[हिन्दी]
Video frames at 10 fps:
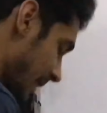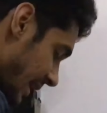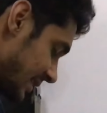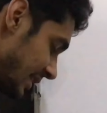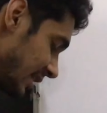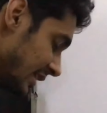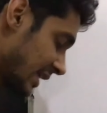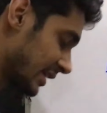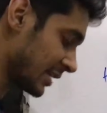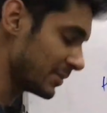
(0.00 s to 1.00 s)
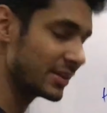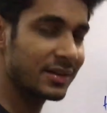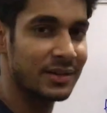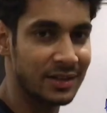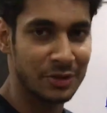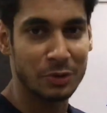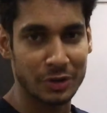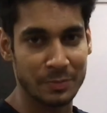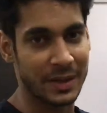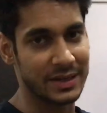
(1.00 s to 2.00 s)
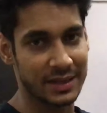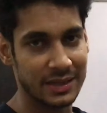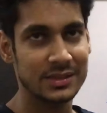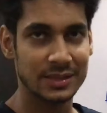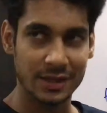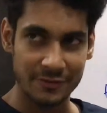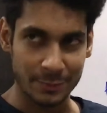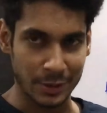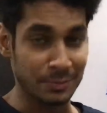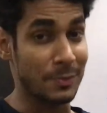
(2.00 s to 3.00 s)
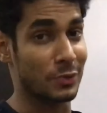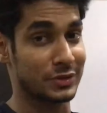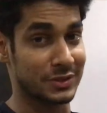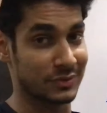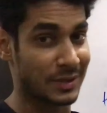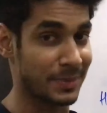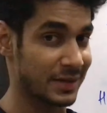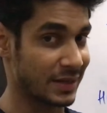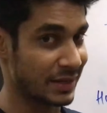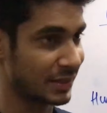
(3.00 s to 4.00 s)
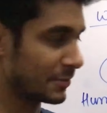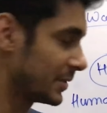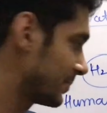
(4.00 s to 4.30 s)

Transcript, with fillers: ऐसे नहीं कि डायरेक्ट घर में नल खोलिए पानी आ गया इसका लंबा प्रोसेस होता है पानी आने का भी